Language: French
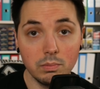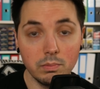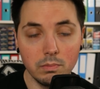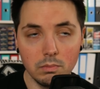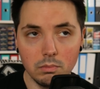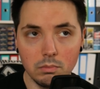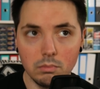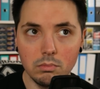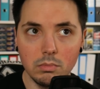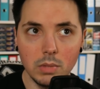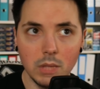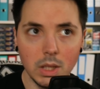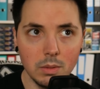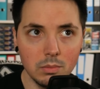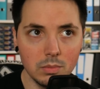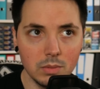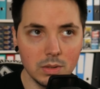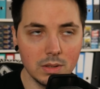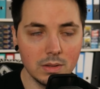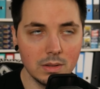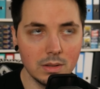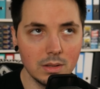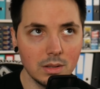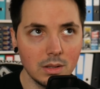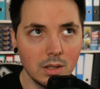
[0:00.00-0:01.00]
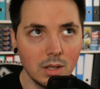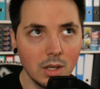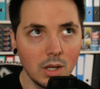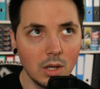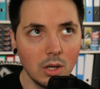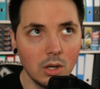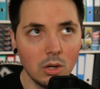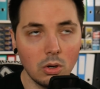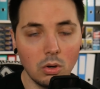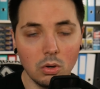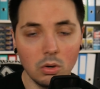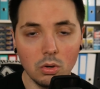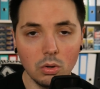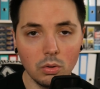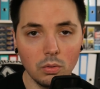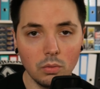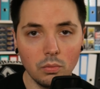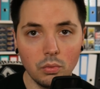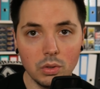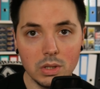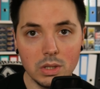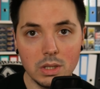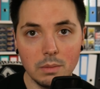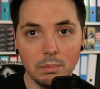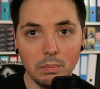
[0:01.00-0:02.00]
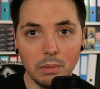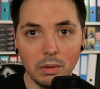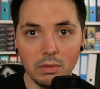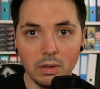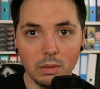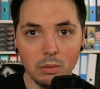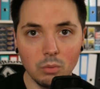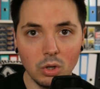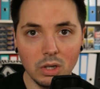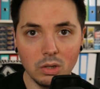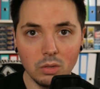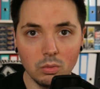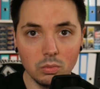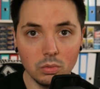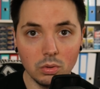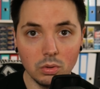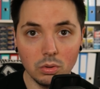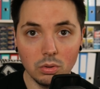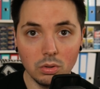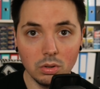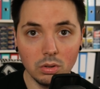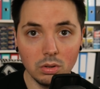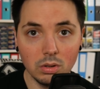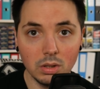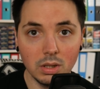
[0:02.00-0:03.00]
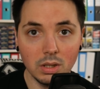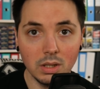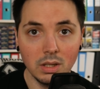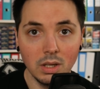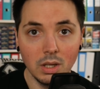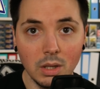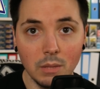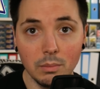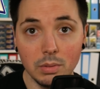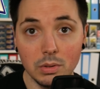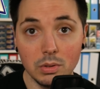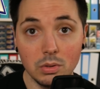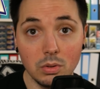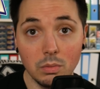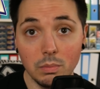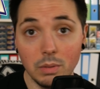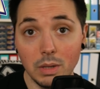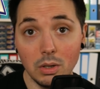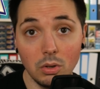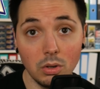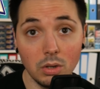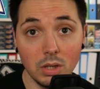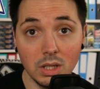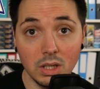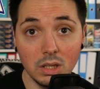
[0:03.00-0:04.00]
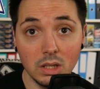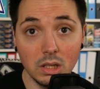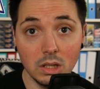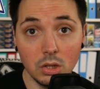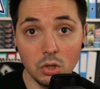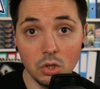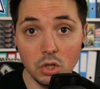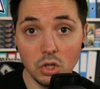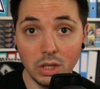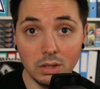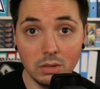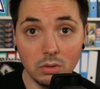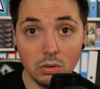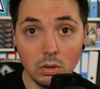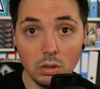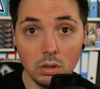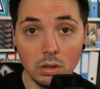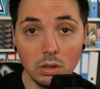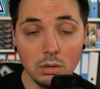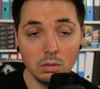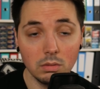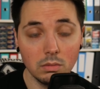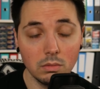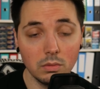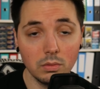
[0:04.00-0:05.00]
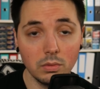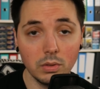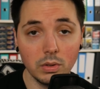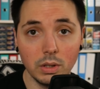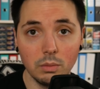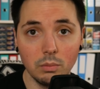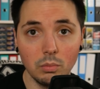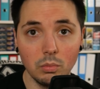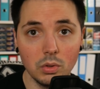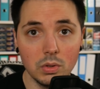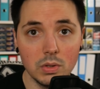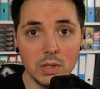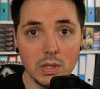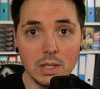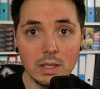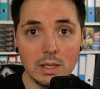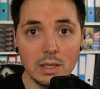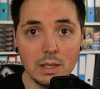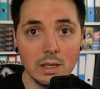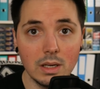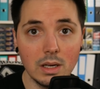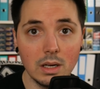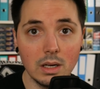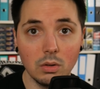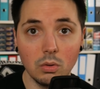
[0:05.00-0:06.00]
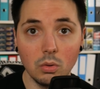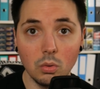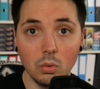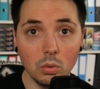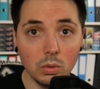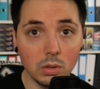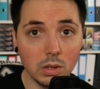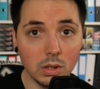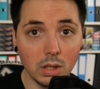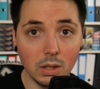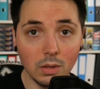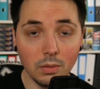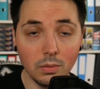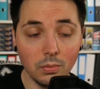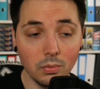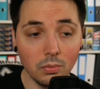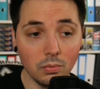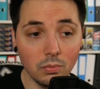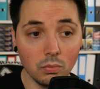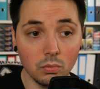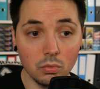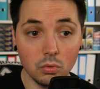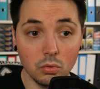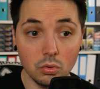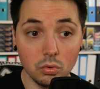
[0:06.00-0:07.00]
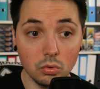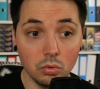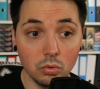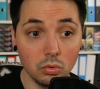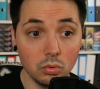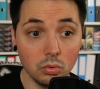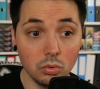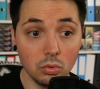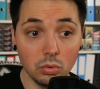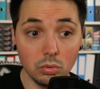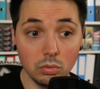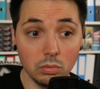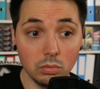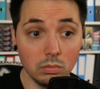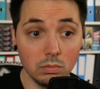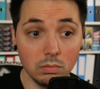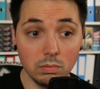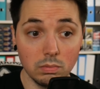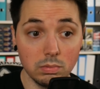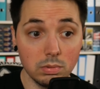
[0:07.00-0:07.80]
Même si, encore une fois, c'est pas vraiment un contre cœur hein, parce que leur bah, l'Orcana, j'adore Vraiment, c'est un gros kiff. Je...